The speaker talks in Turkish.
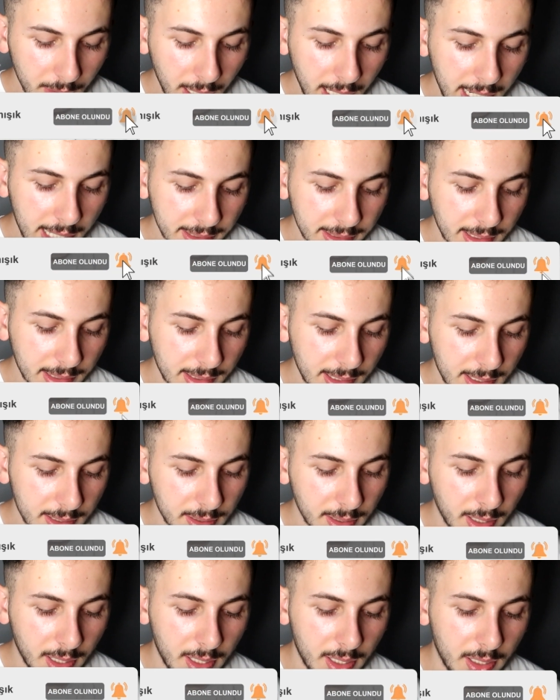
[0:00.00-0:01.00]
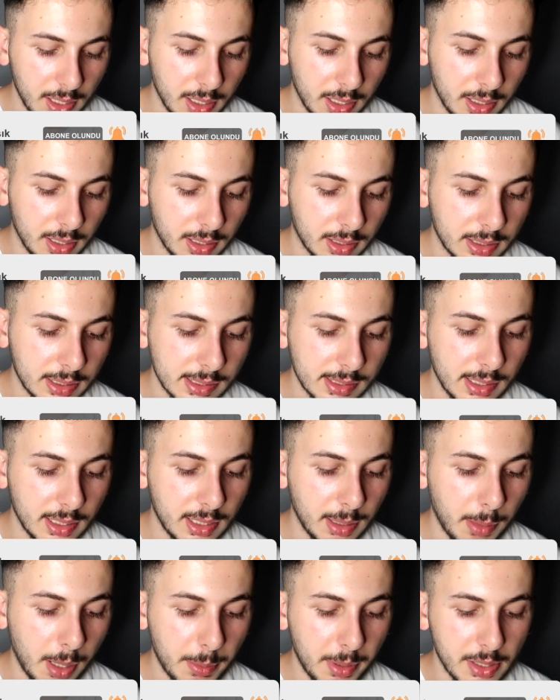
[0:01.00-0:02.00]
erkekler e, kızları
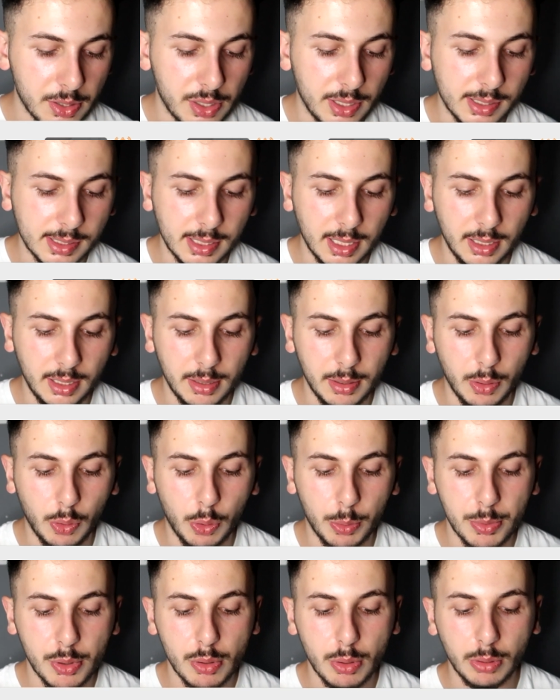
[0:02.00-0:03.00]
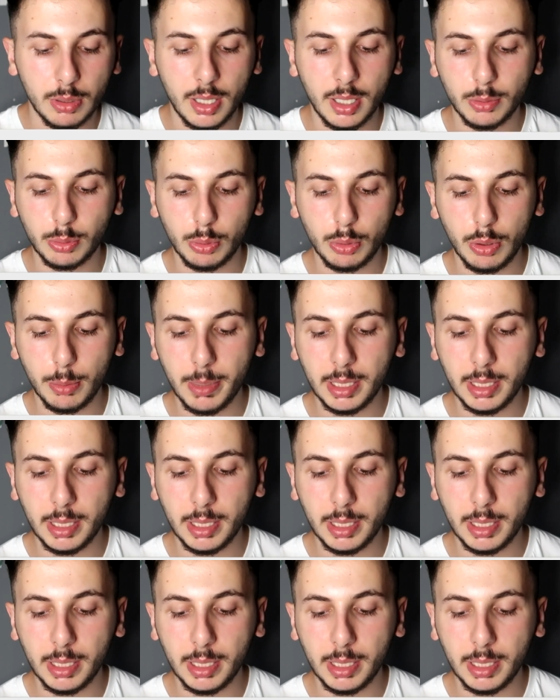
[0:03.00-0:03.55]
tamamen cinsel obje olarak görüyor.